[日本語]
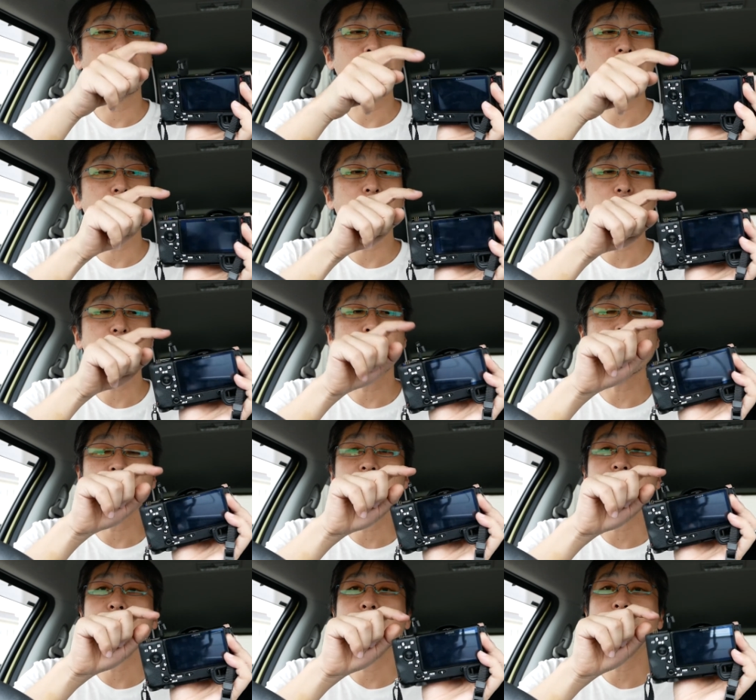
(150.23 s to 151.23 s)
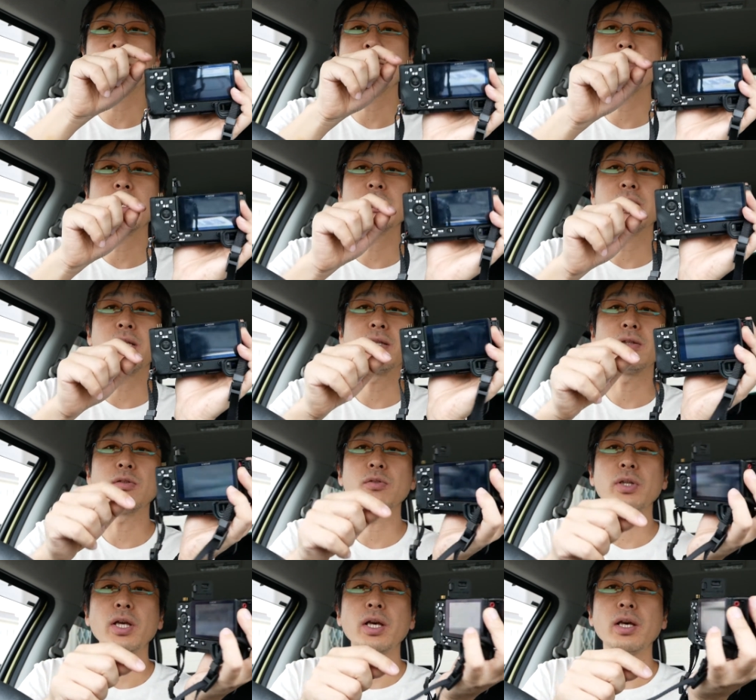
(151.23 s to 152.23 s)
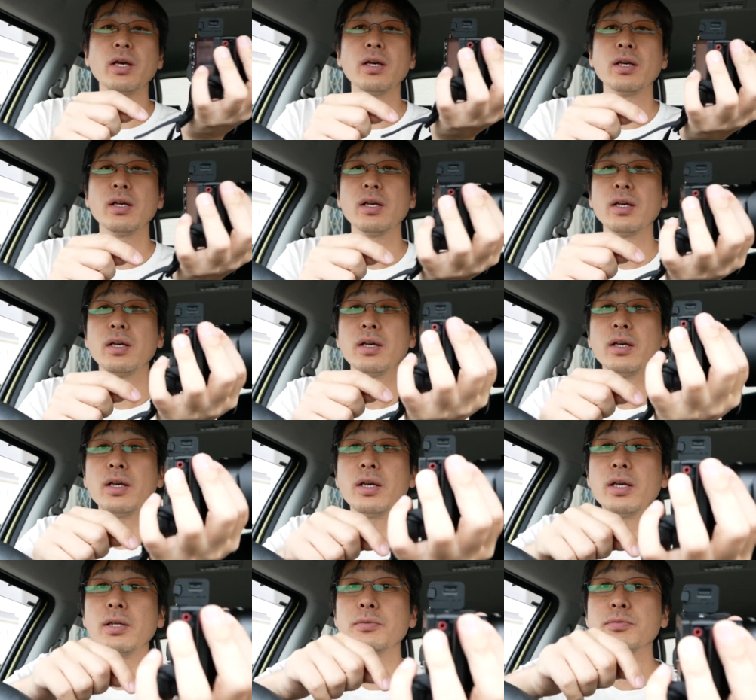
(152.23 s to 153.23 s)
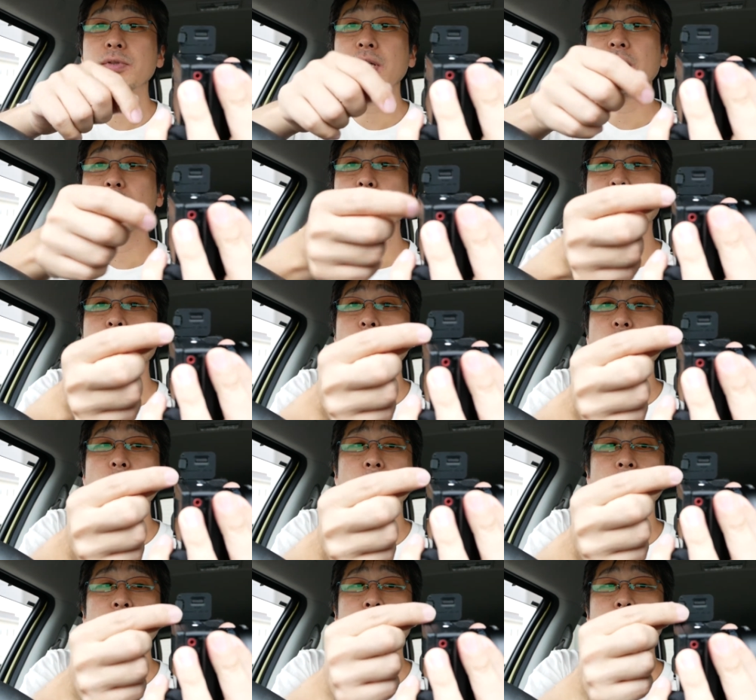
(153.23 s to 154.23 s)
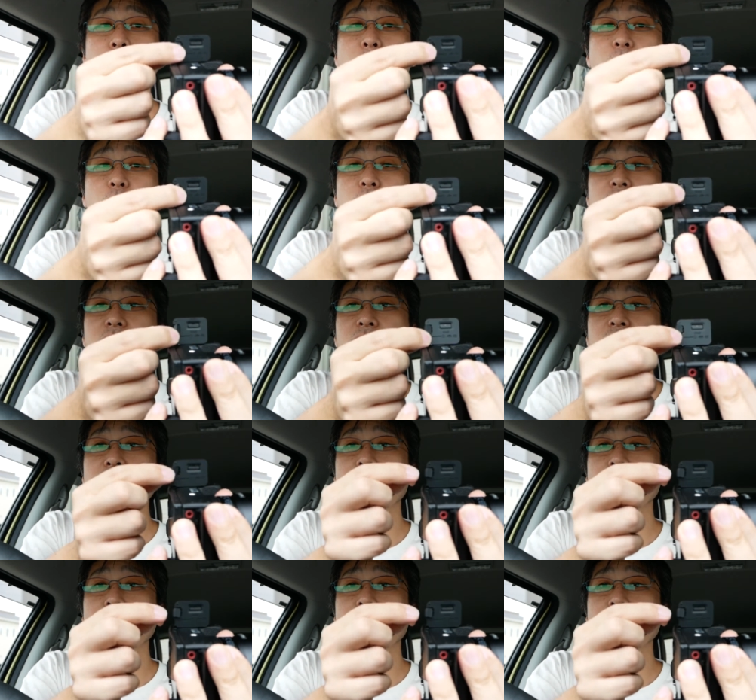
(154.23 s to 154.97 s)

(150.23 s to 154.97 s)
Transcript: まだと蓋が閉まりませんので、えー、蓋、ここ、ベロがつい